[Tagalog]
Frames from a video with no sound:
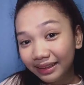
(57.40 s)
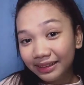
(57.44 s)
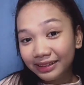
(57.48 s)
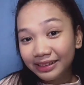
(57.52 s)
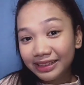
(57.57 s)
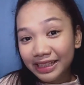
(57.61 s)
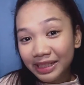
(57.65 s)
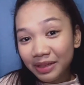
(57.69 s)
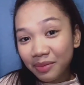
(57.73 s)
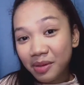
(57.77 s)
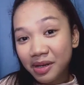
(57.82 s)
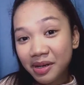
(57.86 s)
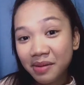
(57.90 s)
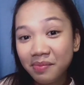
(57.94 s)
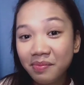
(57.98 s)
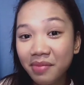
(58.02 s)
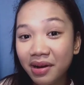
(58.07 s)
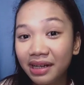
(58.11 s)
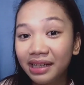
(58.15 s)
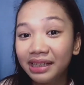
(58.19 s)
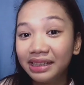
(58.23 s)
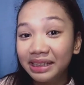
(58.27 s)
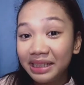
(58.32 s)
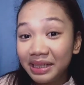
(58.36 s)
Sino ba
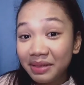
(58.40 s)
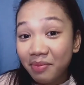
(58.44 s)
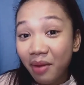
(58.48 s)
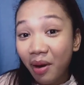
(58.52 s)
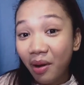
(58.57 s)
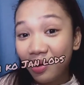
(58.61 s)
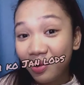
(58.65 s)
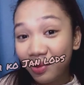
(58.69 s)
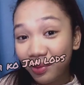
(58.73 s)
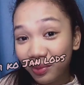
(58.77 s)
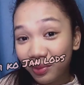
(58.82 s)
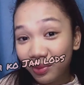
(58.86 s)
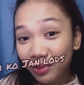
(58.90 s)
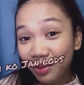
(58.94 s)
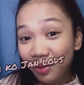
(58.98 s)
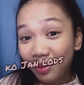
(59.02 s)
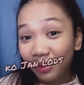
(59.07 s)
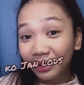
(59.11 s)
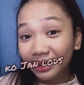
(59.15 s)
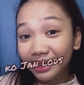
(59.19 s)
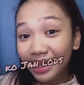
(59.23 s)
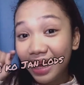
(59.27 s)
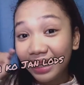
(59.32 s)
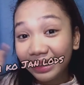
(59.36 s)
namang hindi mahuhulog?
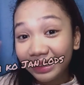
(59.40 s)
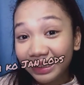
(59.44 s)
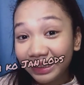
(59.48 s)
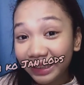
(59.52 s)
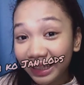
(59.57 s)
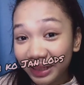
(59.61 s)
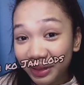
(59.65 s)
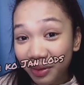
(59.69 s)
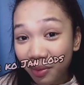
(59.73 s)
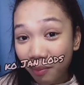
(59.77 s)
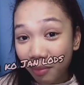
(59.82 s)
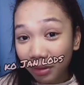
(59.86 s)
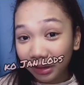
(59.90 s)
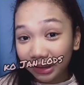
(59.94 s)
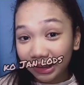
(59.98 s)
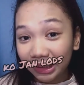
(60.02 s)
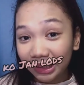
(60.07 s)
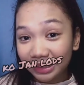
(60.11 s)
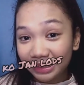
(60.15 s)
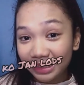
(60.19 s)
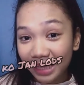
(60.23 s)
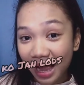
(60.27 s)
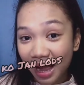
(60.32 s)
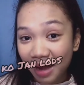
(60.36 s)
Lagi kayong
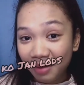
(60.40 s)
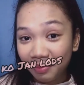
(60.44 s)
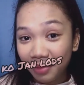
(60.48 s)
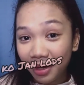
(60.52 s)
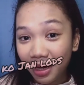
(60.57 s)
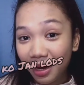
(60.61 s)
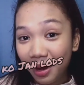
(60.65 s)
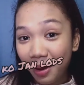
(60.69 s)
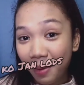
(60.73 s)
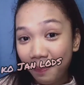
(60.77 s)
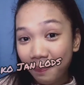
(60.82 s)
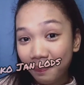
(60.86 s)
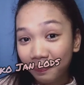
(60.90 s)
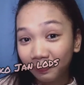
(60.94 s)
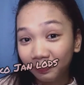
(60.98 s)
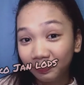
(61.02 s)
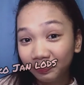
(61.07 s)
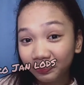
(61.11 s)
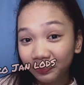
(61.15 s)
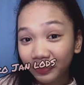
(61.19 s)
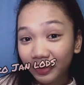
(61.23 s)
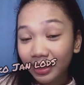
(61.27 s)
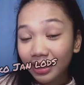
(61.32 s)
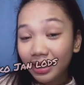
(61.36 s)
magkasama.
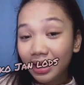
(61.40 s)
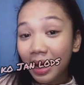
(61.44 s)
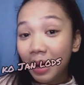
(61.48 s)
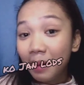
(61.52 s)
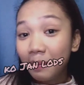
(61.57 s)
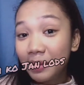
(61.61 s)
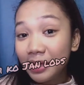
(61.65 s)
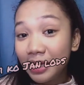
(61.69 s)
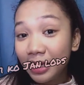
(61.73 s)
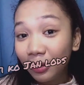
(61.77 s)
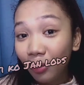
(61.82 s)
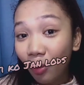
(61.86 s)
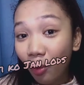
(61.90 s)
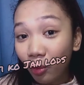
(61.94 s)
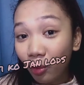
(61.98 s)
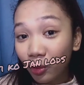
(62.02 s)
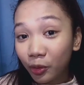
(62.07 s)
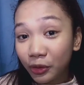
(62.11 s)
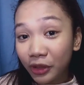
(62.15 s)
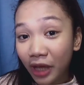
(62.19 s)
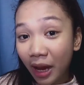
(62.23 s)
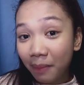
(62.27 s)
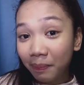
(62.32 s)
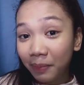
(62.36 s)

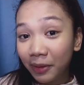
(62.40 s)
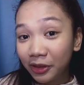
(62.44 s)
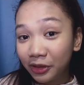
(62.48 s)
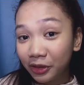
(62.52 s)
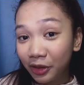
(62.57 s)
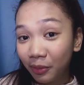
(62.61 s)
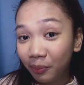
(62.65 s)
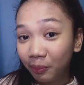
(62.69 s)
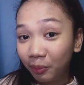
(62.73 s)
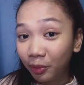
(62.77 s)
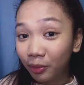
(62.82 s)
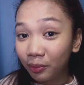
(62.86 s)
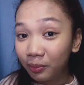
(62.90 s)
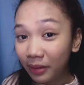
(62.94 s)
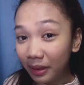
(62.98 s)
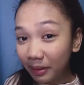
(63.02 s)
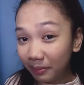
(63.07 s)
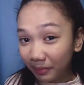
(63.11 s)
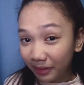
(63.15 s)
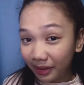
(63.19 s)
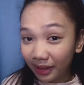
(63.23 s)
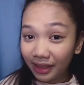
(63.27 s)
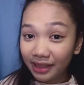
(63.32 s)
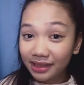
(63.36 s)
Pinag-uusapan niyo yung problema
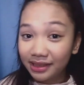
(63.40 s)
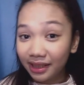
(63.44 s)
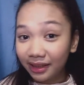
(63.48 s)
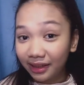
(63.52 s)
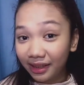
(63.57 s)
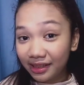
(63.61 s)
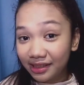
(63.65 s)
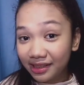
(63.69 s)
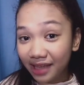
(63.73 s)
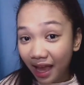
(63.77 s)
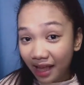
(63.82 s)
ng isa't isa.